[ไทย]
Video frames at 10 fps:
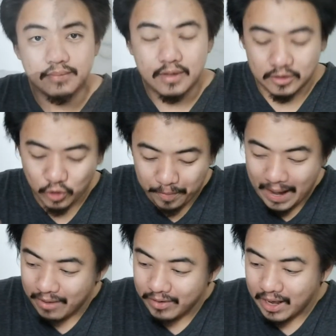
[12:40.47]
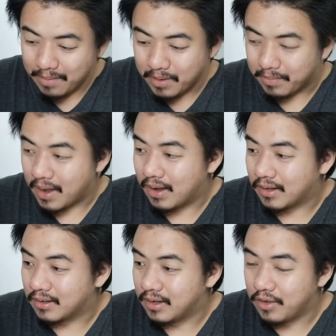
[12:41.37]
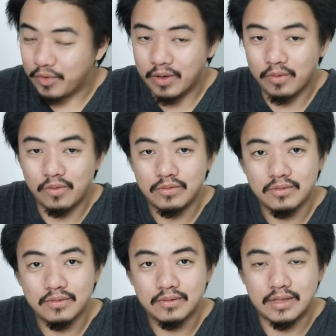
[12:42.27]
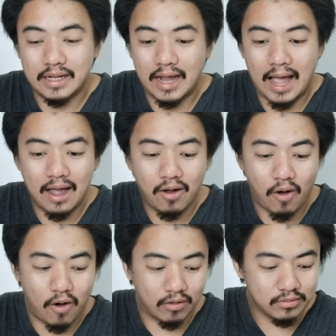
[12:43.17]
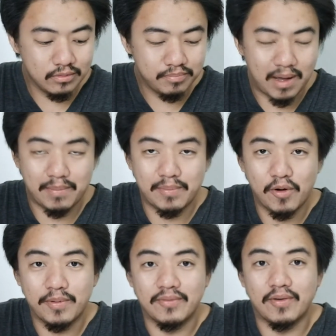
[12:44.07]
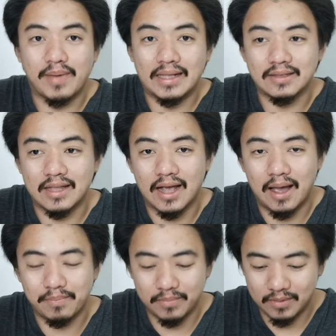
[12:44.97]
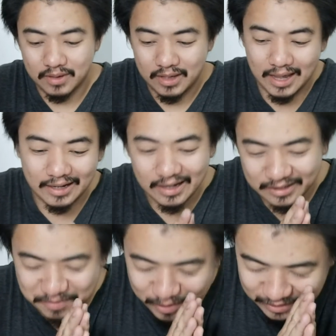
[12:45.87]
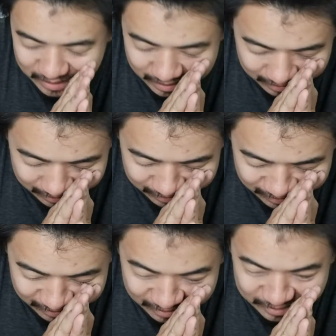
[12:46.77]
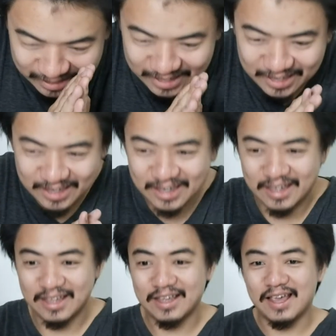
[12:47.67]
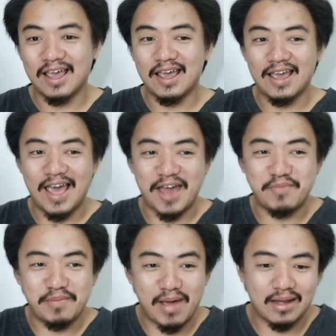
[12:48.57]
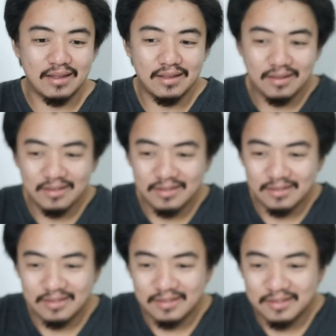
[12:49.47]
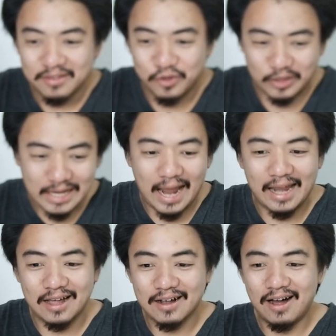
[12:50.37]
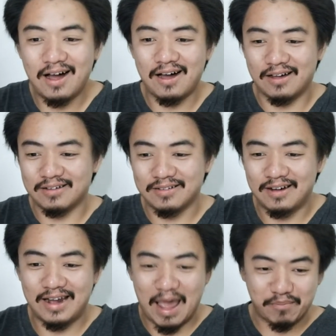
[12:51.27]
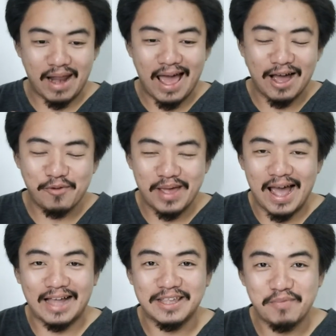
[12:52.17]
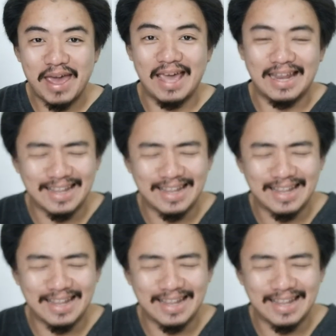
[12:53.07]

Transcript: จะจบไปแล้วนะครับกับการรีวิว สินค้าของ p a r m a b l e Performance นะครับ อีกหนึ่งสปอนเซอร์ที่แอดมินแบสนใจแล้วก็แหลมหน้าเข้าไปหาที่เพจ